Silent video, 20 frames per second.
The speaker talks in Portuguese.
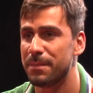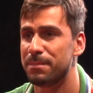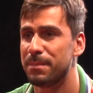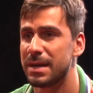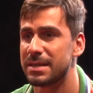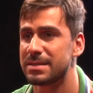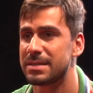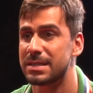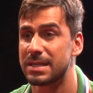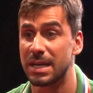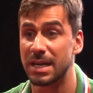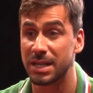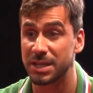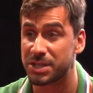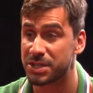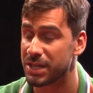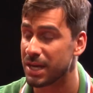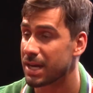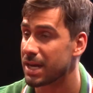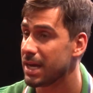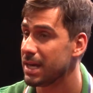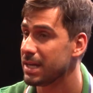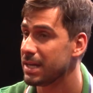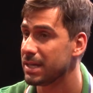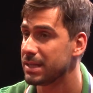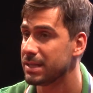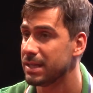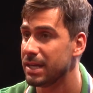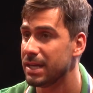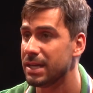bastante a
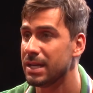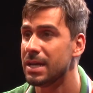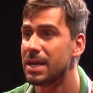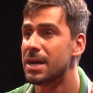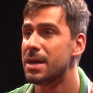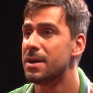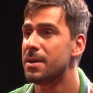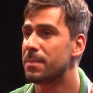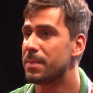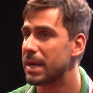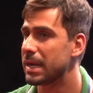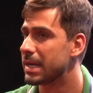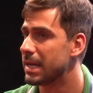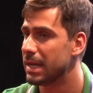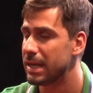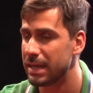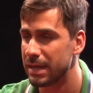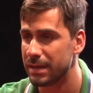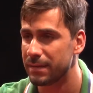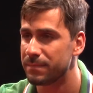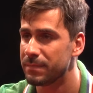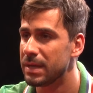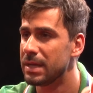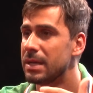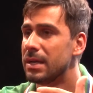carreira dele para que ele